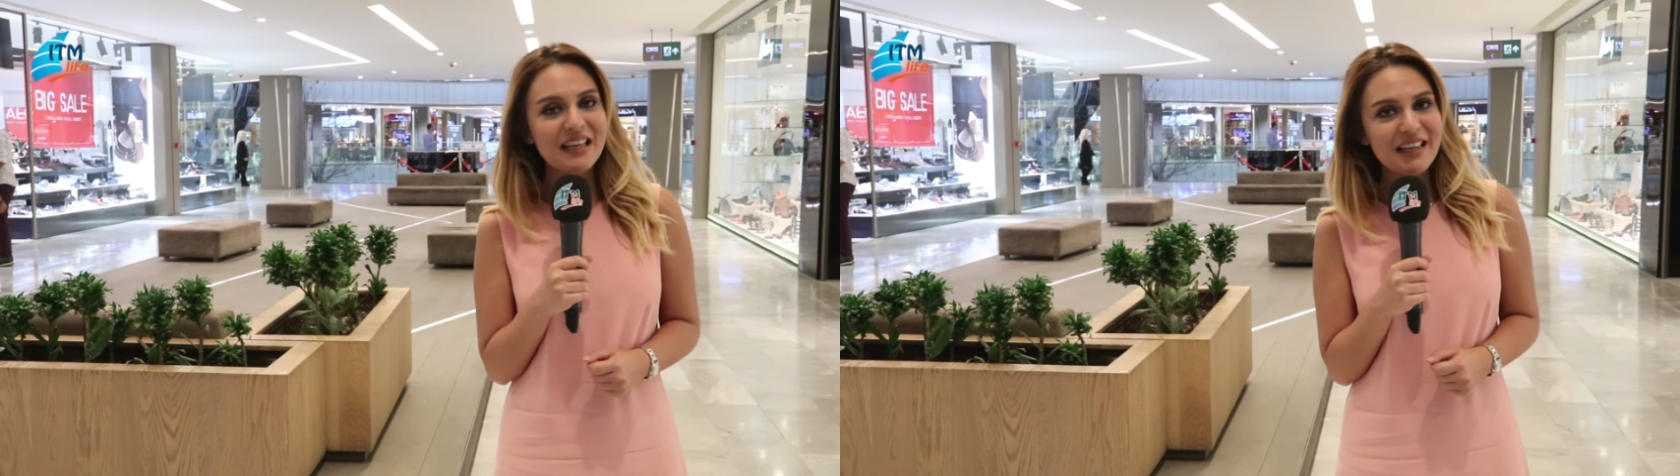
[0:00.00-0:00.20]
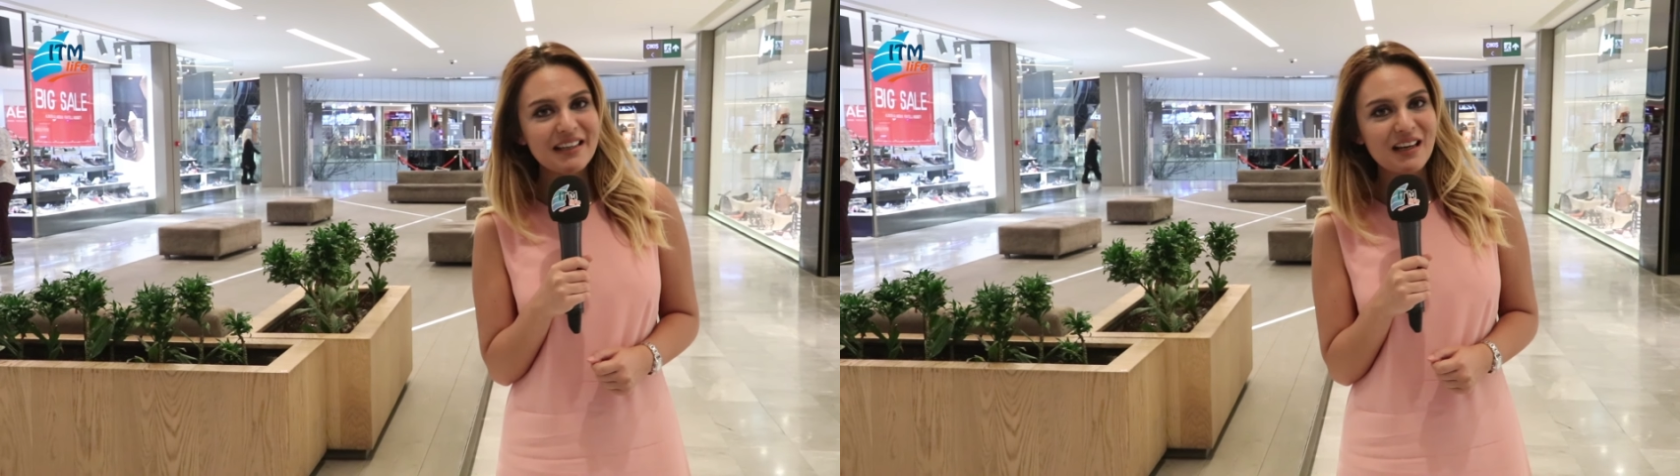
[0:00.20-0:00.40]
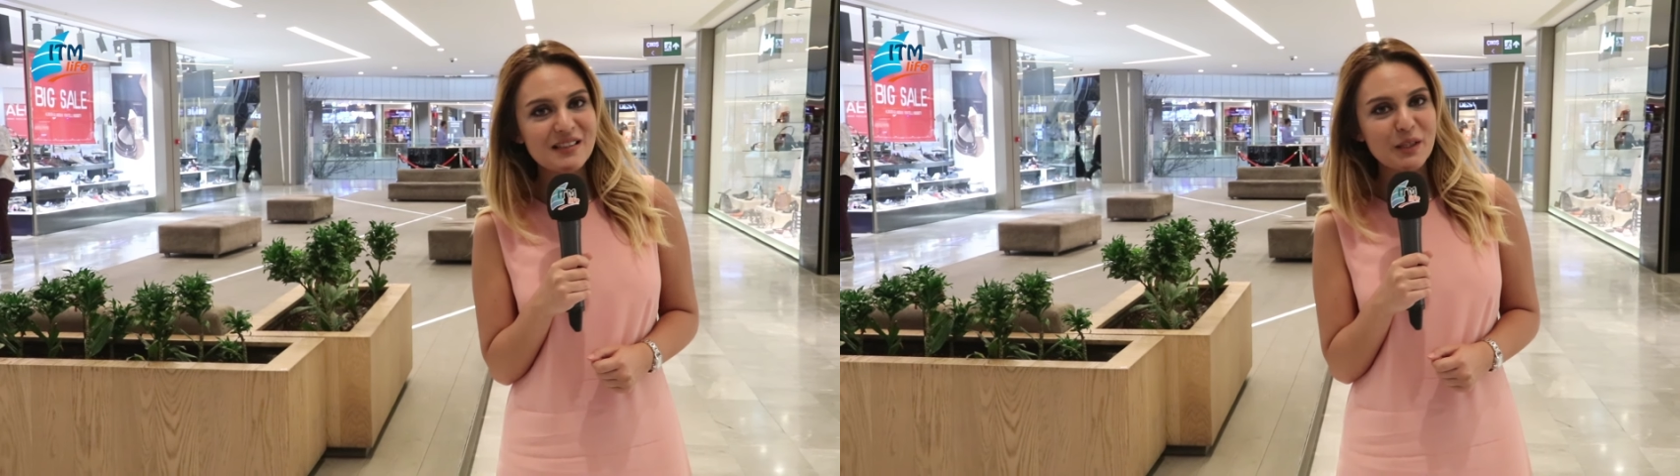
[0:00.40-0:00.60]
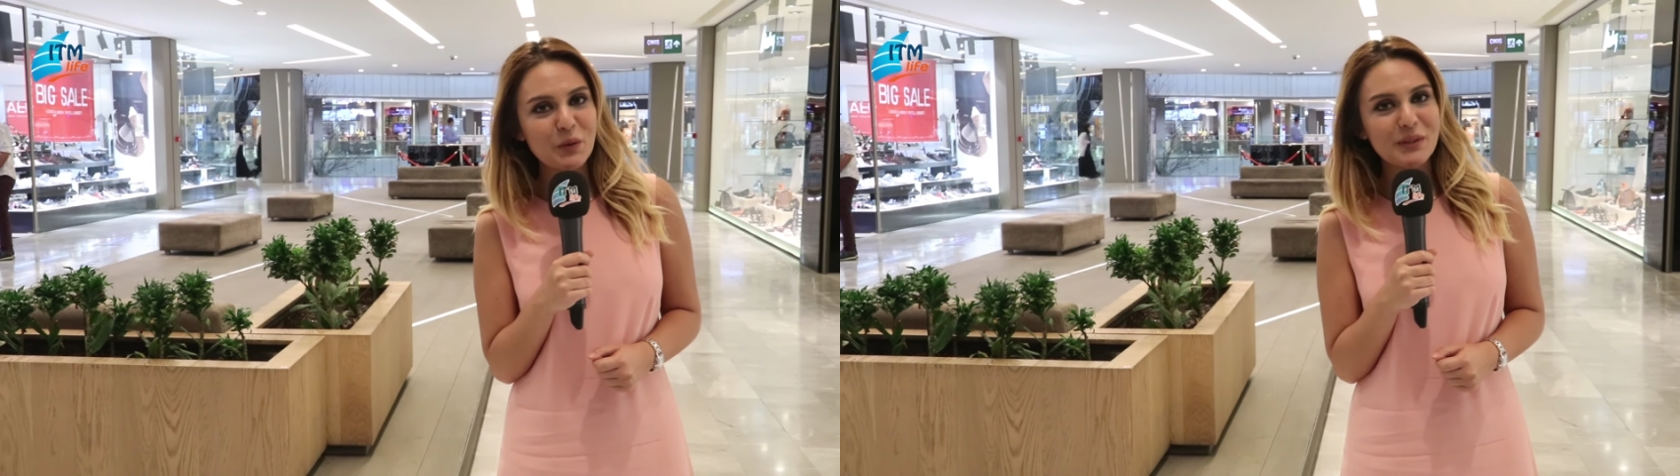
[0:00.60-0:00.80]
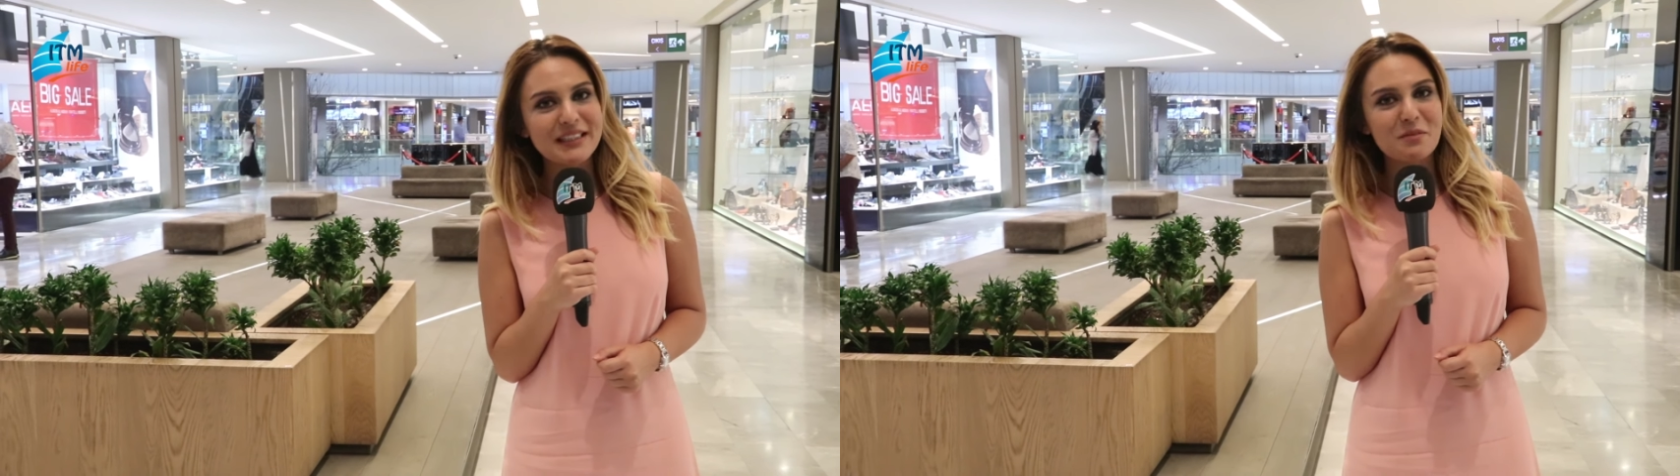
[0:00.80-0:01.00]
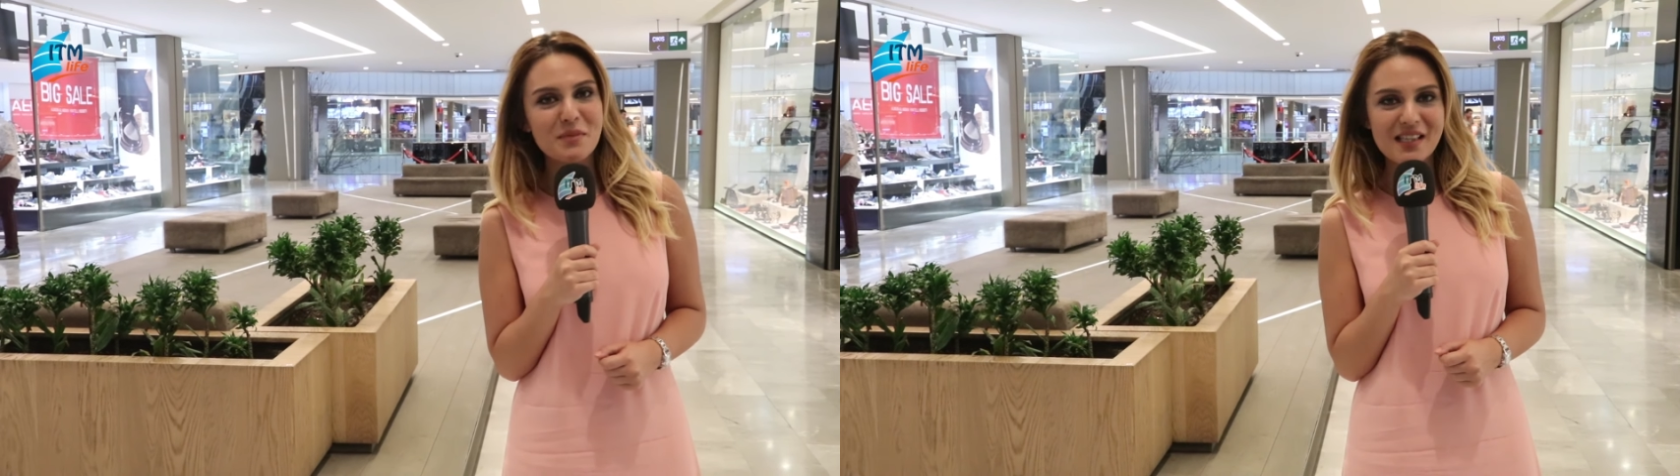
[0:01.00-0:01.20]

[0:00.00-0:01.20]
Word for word: Galeri Ataköy'deki